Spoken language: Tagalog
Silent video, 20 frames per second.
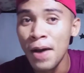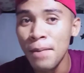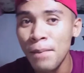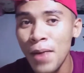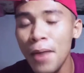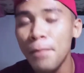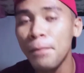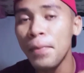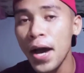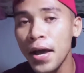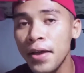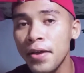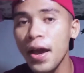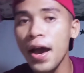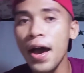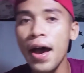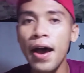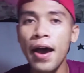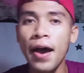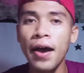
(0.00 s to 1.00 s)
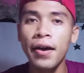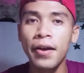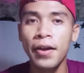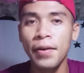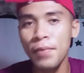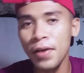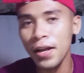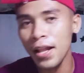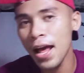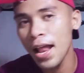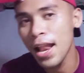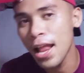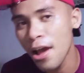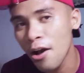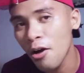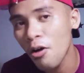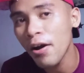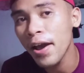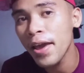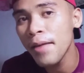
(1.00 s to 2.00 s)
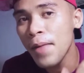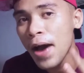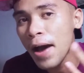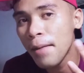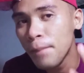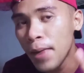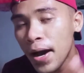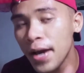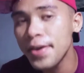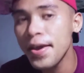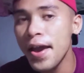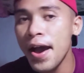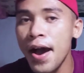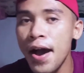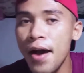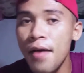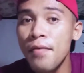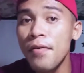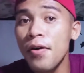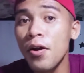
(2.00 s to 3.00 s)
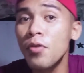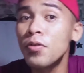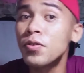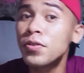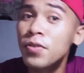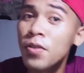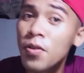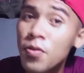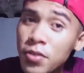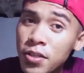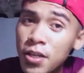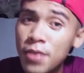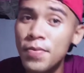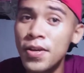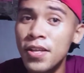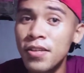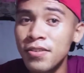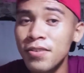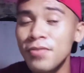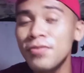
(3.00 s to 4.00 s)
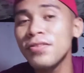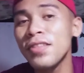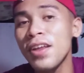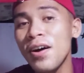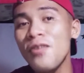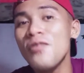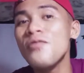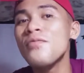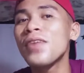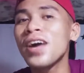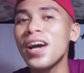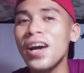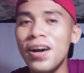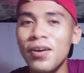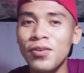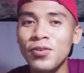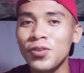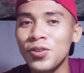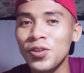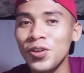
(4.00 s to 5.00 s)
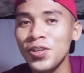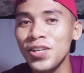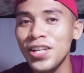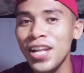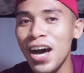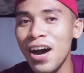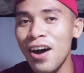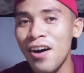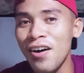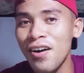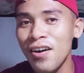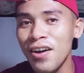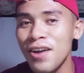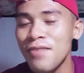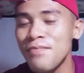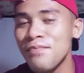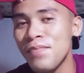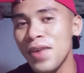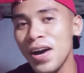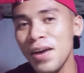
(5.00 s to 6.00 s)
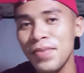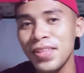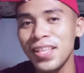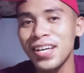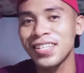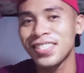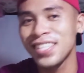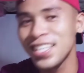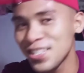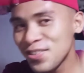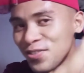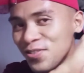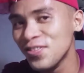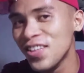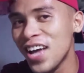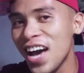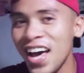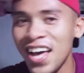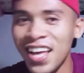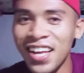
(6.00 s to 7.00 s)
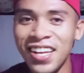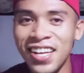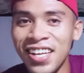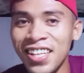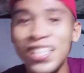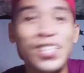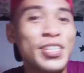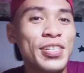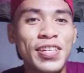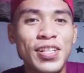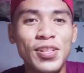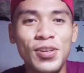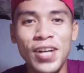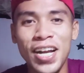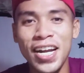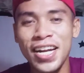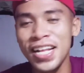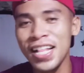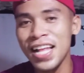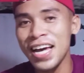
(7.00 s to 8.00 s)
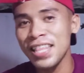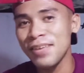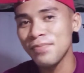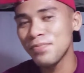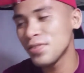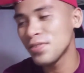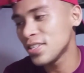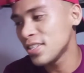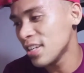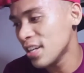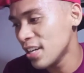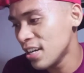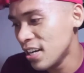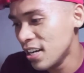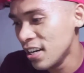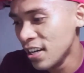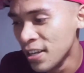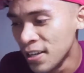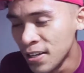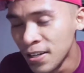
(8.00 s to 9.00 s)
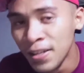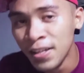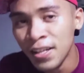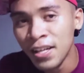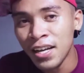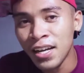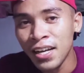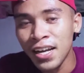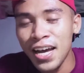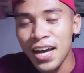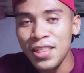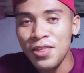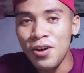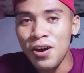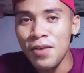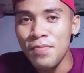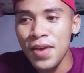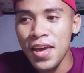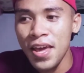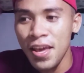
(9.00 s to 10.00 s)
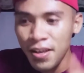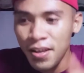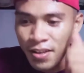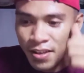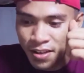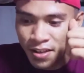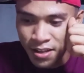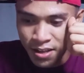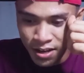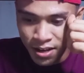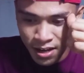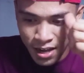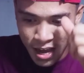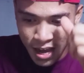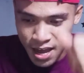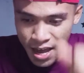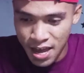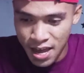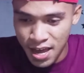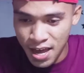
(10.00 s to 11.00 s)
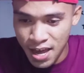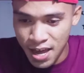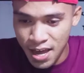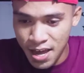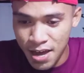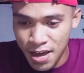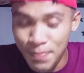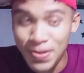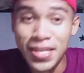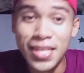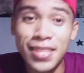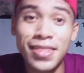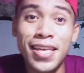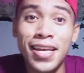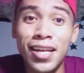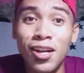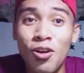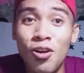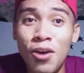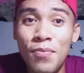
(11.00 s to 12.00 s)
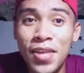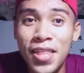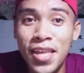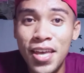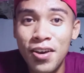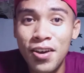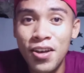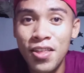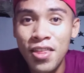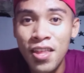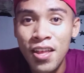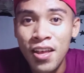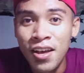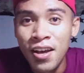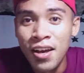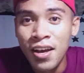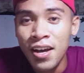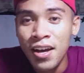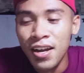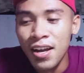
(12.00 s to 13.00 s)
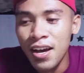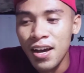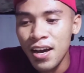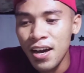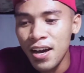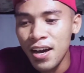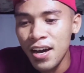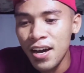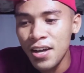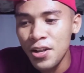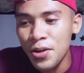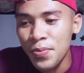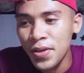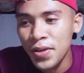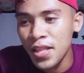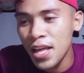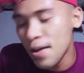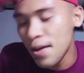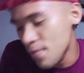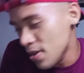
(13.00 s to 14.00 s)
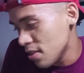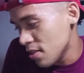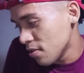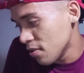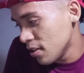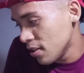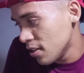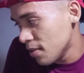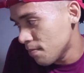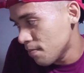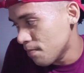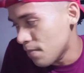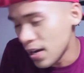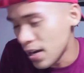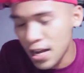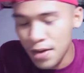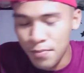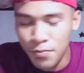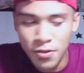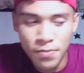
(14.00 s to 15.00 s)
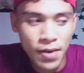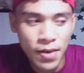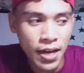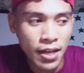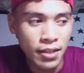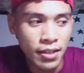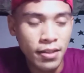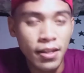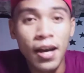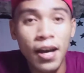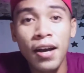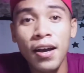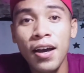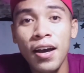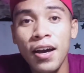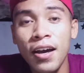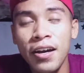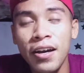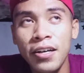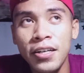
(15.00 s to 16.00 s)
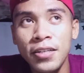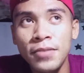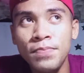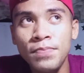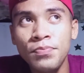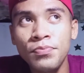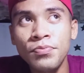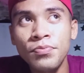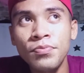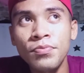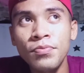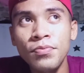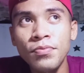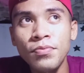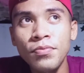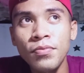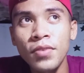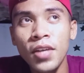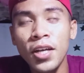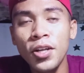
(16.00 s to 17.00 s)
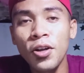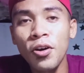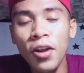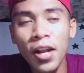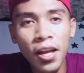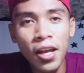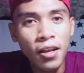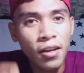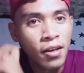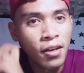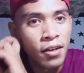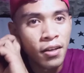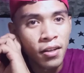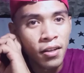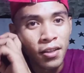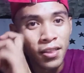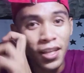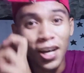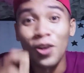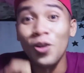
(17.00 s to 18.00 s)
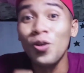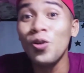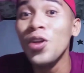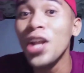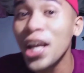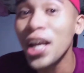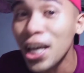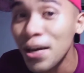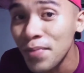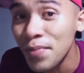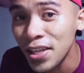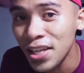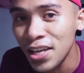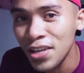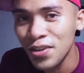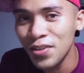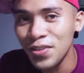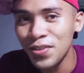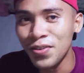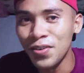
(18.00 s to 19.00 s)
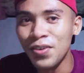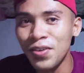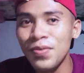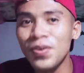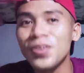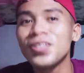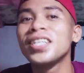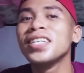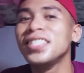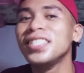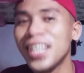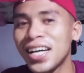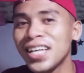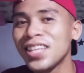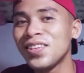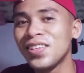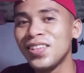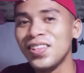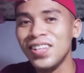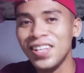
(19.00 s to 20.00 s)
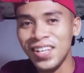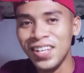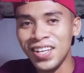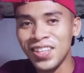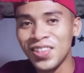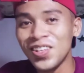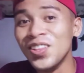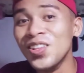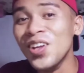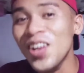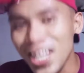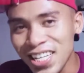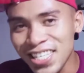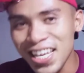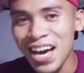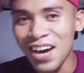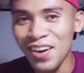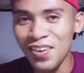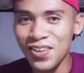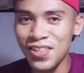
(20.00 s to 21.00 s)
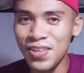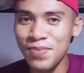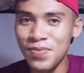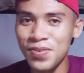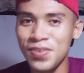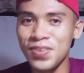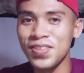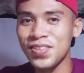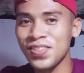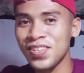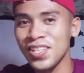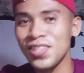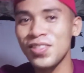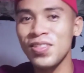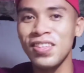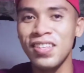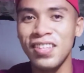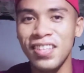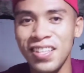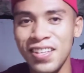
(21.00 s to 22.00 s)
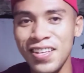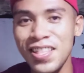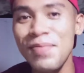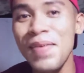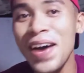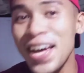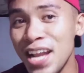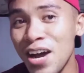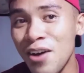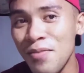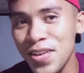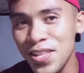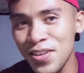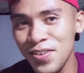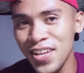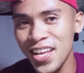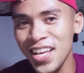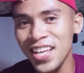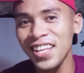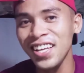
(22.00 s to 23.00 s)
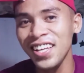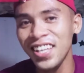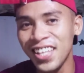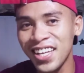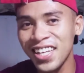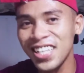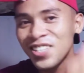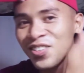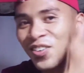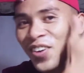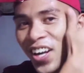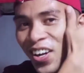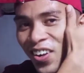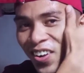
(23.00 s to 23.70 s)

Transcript: Papaya, napakilala ako kay Mamaya. Oh, close, close kami sa una oh, mga utol na ako. Oh, kami taksi sa una, dito sa lugar nila. Tapos, uh, ah, gano kami, Ga patentiro kami yon. Pag uh, ano pag namin, tingin ng pangnamon man. Ang uh, ano kle? Nag-rolling kami dayon oo. Kasi yang ito tudlo na sa ano pos. Eh naman ako man yon eh. Lagi sugar